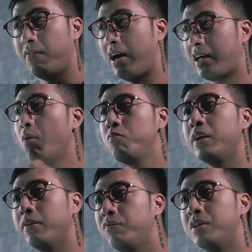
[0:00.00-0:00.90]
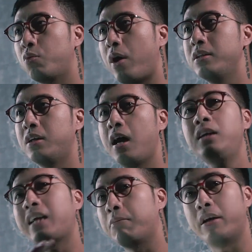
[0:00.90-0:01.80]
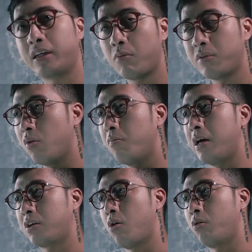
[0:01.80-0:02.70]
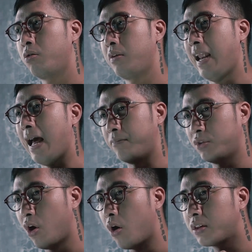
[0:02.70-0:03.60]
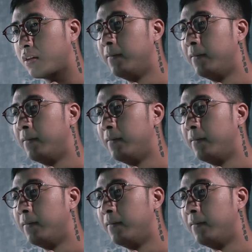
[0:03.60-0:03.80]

Và không những vượt qua được hết căn bệnh không đâu, mà còn làm cho